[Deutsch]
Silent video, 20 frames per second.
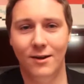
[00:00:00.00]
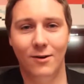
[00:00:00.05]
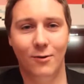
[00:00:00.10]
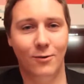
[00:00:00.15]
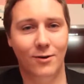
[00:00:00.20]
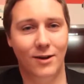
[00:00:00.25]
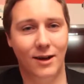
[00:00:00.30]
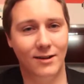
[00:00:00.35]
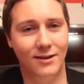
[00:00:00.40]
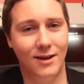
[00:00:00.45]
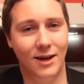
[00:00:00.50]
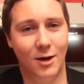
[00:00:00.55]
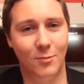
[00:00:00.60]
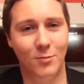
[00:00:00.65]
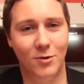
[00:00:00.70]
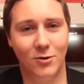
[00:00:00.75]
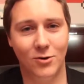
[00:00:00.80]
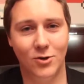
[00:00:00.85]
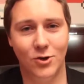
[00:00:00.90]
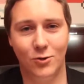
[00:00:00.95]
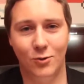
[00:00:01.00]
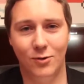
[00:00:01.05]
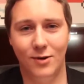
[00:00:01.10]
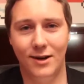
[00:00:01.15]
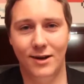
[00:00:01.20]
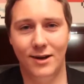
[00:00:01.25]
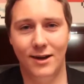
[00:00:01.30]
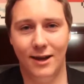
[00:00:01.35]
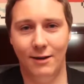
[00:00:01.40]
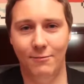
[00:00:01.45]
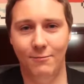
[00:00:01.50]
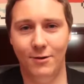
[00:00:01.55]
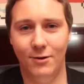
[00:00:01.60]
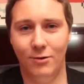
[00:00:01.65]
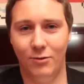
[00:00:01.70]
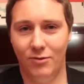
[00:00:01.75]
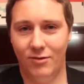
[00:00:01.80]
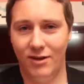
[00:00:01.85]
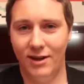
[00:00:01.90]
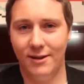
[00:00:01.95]
Und dann kam ja auch schon die
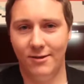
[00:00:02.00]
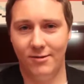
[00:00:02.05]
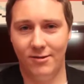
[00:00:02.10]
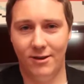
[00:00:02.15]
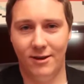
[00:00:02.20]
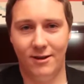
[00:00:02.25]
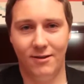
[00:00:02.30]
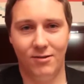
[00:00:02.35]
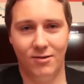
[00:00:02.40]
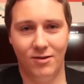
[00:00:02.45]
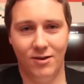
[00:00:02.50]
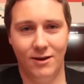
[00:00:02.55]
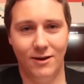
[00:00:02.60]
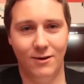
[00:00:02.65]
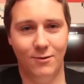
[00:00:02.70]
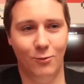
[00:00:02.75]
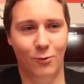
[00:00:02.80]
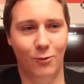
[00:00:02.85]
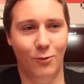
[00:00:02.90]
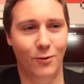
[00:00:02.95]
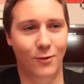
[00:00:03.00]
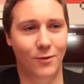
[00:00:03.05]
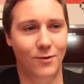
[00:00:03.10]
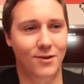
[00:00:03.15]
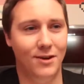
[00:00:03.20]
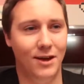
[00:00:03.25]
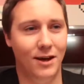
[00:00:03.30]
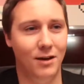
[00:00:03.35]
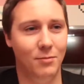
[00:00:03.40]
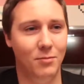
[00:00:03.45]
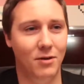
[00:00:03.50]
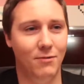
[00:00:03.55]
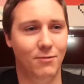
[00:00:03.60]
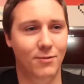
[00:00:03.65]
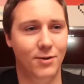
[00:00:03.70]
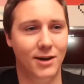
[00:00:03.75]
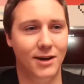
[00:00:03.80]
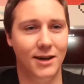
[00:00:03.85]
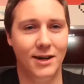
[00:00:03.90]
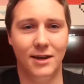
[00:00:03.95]
N64-Zeit und da habe ich
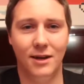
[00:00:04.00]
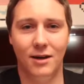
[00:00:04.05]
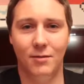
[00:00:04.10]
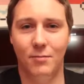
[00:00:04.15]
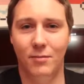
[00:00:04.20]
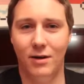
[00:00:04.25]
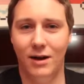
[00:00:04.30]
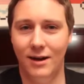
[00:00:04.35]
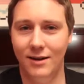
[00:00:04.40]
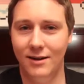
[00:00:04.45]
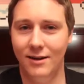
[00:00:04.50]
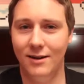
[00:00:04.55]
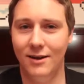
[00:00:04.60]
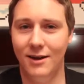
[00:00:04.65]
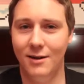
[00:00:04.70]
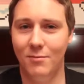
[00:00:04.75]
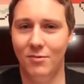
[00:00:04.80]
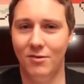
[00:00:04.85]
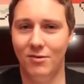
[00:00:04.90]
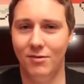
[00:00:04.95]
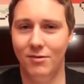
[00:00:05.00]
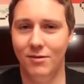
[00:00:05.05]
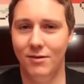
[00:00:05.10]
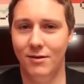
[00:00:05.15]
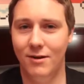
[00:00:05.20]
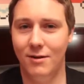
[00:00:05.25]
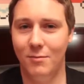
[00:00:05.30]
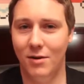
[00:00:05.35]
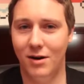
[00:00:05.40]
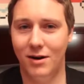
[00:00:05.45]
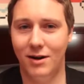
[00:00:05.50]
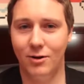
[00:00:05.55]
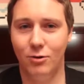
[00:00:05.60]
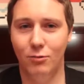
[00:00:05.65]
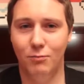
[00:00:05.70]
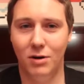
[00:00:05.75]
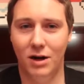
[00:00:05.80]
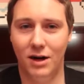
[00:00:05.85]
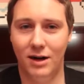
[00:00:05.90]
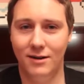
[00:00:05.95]
wirklich am allerliebsten die Mario
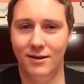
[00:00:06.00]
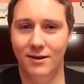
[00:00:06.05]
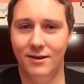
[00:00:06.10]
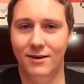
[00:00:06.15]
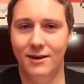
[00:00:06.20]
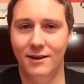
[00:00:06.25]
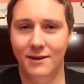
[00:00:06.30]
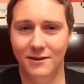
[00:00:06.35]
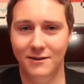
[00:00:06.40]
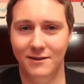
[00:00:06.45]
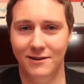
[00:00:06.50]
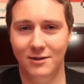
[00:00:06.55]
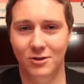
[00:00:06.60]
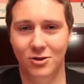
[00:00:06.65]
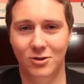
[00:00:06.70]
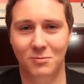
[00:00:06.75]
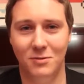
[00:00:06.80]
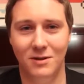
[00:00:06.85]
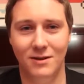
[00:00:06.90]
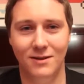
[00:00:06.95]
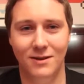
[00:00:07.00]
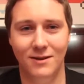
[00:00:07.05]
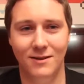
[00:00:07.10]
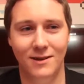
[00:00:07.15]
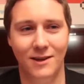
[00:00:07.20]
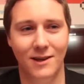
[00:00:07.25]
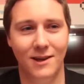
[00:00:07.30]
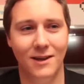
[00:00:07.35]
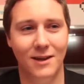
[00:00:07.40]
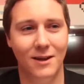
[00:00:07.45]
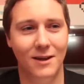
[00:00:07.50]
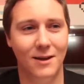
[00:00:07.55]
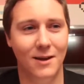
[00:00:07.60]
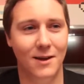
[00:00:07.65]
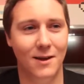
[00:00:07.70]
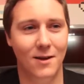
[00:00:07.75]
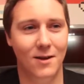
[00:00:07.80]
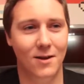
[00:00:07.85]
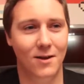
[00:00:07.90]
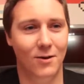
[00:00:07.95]
Party-Titel gespielt.
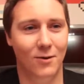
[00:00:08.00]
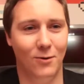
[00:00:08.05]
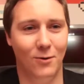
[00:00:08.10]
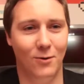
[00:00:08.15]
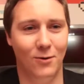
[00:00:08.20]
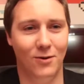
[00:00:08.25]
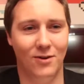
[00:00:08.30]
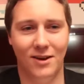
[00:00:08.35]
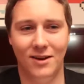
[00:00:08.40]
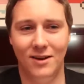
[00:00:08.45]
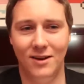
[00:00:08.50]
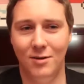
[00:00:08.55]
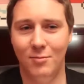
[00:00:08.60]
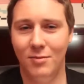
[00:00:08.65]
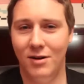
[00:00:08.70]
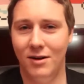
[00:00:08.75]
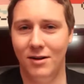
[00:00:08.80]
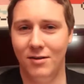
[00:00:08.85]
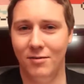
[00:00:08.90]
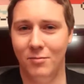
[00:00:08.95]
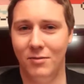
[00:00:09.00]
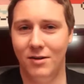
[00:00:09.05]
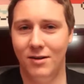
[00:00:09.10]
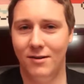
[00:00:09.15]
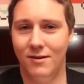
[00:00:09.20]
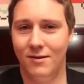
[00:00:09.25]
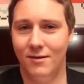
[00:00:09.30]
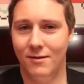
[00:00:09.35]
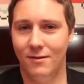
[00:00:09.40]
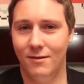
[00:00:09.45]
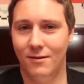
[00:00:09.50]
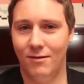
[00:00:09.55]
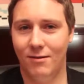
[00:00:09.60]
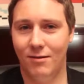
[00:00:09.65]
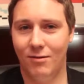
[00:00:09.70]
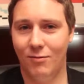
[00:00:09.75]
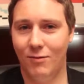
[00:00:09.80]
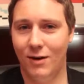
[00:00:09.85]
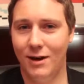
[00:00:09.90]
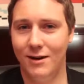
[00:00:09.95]
Und dann immer mit
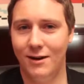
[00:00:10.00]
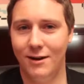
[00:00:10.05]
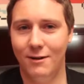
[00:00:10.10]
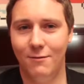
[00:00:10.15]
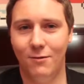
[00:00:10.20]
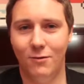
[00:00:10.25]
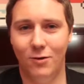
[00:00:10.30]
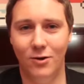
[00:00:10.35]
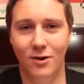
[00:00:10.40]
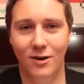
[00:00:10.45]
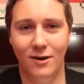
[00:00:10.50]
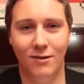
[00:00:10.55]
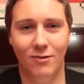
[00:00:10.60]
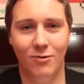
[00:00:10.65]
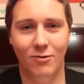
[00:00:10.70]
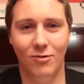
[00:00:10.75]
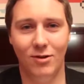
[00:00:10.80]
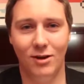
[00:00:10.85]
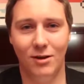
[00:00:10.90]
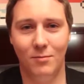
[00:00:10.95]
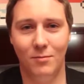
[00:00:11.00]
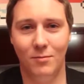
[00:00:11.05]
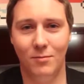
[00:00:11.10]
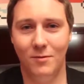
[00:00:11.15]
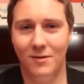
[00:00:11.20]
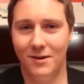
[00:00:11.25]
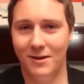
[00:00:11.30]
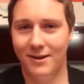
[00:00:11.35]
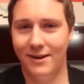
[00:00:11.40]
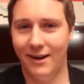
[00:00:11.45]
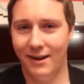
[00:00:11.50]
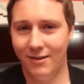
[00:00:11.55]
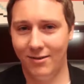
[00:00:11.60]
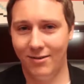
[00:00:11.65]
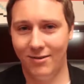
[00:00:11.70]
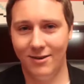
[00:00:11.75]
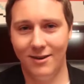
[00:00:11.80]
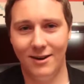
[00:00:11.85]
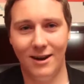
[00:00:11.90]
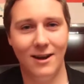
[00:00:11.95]
zwei, drei Freunden zusammen
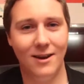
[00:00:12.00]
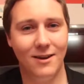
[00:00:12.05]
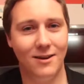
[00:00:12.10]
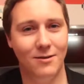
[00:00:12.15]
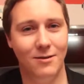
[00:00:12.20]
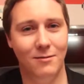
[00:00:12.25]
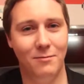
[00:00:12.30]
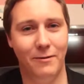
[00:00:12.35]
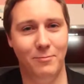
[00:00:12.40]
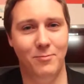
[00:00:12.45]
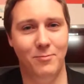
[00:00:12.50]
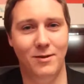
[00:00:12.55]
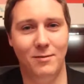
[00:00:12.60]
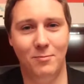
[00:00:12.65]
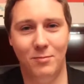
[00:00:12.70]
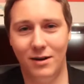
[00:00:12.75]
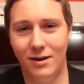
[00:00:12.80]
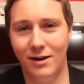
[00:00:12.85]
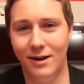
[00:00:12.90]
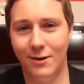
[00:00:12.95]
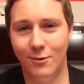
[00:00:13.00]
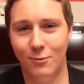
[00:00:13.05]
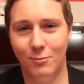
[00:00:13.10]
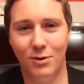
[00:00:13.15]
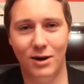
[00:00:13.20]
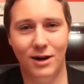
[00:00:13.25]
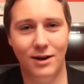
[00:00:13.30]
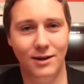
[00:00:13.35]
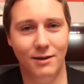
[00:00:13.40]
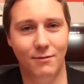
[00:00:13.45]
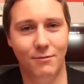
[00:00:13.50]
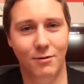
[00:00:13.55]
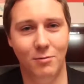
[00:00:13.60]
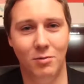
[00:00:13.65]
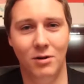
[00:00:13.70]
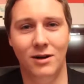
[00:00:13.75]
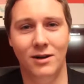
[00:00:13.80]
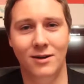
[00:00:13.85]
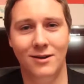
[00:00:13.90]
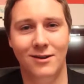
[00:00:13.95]
ganze Nächte mit Mario Party
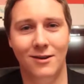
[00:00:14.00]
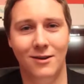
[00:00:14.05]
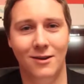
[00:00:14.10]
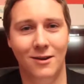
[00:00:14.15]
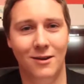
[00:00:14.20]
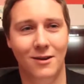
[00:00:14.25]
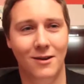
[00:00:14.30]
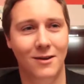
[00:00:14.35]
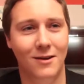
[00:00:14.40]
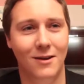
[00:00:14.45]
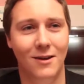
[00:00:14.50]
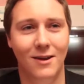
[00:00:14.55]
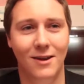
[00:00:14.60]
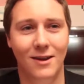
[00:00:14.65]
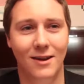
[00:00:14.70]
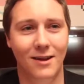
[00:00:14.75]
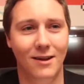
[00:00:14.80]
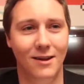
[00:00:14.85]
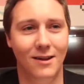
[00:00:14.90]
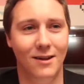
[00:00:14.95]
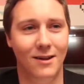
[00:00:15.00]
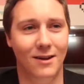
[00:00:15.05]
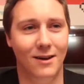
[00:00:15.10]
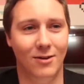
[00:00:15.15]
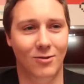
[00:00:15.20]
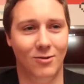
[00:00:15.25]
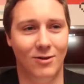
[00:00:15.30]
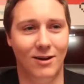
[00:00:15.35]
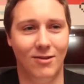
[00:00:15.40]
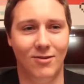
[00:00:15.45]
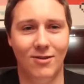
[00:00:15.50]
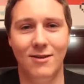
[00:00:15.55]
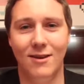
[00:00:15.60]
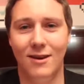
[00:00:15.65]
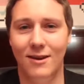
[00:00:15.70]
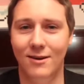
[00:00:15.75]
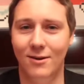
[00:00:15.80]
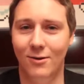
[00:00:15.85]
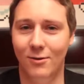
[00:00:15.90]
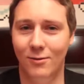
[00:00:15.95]
verbracht. Also das sind
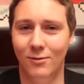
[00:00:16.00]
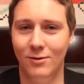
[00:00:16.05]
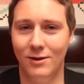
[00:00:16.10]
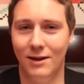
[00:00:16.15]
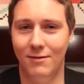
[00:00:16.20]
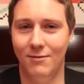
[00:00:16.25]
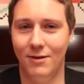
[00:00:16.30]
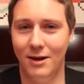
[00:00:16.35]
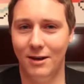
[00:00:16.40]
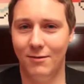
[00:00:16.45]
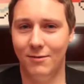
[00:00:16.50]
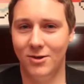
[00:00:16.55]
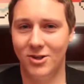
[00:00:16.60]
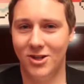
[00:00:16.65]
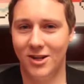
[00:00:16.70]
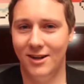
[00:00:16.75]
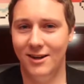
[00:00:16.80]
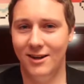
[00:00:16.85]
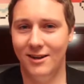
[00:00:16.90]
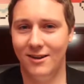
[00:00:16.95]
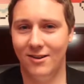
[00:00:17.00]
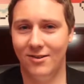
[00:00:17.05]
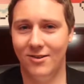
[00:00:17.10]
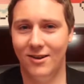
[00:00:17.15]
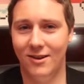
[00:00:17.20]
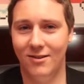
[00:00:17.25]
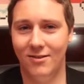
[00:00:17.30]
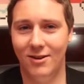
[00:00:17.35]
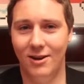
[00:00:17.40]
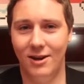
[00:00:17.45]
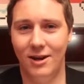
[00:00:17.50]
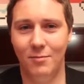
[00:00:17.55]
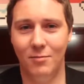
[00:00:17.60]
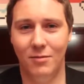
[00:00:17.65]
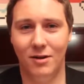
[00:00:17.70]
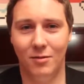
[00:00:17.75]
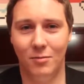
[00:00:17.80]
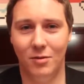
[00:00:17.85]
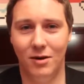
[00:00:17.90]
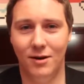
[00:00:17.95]
Erinnerungen, die werde ich wahrscheinlich das ganze Leben
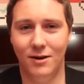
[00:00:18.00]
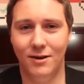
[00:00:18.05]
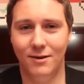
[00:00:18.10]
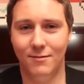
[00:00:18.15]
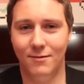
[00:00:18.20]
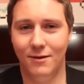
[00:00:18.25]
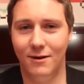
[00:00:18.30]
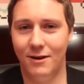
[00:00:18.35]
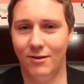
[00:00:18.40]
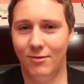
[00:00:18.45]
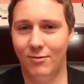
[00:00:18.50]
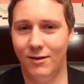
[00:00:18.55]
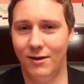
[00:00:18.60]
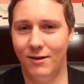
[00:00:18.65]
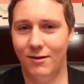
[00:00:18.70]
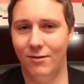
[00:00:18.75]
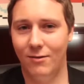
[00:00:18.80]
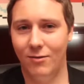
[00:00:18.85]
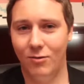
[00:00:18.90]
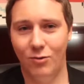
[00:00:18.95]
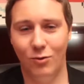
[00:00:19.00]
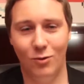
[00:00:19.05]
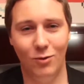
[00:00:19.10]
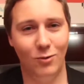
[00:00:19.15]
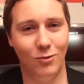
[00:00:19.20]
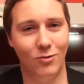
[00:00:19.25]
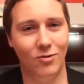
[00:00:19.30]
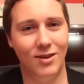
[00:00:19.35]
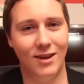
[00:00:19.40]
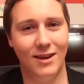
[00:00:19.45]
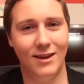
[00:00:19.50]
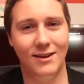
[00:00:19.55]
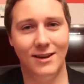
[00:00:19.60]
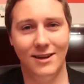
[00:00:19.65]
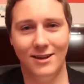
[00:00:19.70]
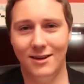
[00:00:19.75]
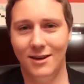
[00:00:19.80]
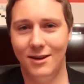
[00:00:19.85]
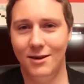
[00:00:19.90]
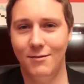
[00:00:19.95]
lang behalten, weil das waren so lustige
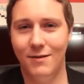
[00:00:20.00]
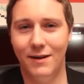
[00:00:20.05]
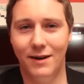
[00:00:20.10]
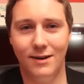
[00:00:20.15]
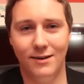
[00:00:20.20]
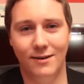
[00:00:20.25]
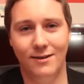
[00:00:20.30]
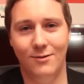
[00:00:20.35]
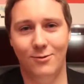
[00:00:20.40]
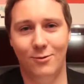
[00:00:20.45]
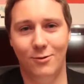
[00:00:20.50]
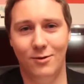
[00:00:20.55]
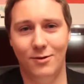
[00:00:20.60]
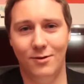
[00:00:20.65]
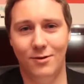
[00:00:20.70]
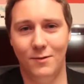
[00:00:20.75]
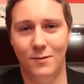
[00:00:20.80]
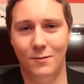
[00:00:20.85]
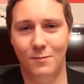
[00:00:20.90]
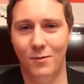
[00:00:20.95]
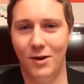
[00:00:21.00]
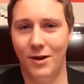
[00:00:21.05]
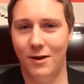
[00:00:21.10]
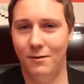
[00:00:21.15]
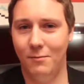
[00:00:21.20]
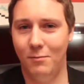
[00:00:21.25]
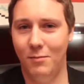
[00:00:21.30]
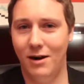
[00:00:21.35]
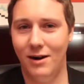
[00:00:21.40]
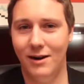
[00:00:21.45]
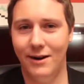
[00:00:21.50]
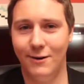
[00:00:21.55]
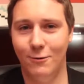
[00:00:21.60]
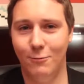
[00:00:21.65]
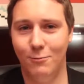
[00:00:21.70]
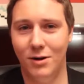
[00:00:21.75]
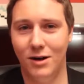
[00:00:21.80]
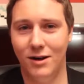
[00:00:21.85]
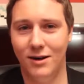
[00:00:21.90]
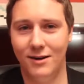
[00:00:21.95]
Nächte, die wir hatten. Und ja, Mario
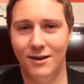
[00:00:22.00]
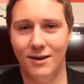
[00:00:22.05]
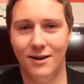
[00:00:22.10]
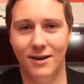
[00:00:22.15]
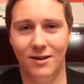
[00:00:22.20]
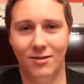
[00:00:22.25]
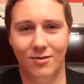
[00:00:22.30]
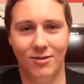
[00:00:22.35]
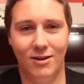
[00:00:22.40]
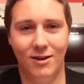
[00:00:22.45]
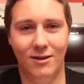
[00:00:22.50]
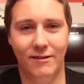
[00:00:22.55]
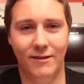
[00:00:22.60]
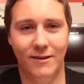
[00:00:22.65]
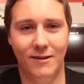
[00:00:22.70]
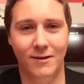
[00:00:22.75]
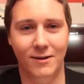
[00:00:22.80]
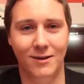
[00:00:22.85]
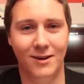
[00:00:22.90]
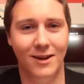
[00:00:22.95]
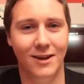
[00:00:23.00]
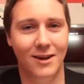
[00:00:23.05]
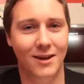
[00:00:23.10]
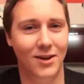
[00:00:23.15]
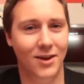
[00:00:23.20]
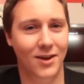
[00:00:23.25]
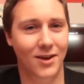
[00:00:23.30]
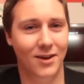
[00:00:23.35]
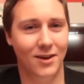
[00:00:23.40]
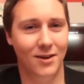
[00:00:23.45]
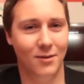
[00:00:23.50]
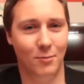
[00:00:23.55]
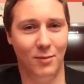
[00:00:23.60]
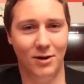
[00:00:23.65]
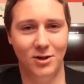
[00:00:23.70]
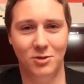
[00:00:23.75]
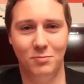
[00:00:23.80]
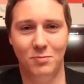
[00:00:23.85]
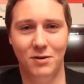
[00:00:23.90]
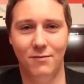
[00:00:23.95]
Party ganz klar.
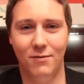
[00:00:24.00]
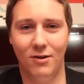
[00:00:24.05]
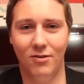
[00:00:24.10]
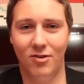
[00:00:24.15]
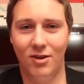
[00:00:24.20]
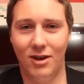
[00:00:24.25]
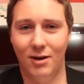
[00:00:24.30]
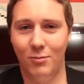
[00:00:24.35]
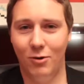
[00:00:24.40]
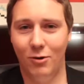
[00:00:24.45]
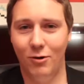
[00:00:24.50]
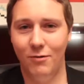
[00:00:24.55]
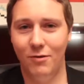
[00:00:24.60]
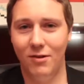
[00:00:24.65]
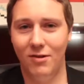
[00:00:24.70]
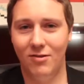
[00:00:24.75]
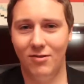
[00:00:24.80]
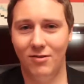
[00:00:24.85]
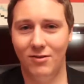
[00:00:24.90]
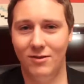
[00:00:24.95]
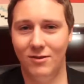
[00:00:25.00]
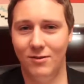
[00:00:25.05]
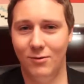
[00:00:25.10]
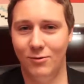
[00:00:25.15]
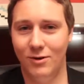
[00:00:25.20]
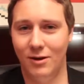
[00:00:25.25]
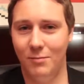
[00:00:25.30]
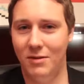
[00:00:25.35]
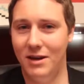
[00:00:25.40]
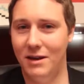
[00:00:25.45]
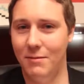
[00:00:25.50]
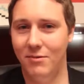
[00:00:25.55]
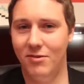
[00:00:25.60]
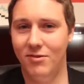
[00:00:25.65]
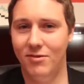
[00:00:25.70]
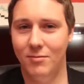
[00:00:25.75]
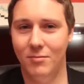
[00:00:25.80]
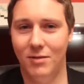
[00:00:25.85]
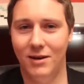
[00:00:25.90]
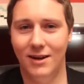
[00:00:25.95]
Mein Spiel, was ich am häufigsten und am
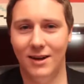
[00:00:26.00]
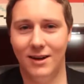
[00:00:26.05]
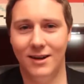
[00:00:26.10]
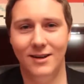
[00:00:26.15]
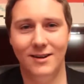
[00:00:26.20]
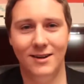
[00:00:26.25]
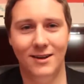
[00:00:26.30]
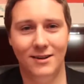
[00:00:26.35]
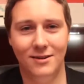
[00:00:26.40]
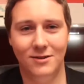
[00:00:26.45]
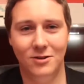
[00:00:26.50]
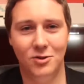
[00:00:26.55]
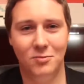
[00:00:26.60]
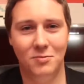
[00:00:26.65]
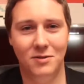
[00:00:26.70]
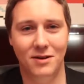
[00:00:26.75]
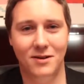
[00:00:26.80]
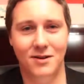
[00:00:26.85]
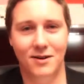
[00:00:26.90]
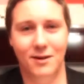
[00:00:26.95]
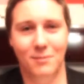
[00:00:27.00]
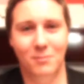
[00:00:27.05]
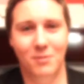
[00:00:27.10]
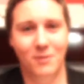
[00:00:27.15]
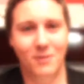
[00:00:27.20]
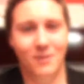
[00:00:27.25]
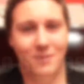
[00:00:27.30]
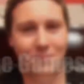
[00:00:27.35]
liebsten in meiner Kindheit gespielt habe.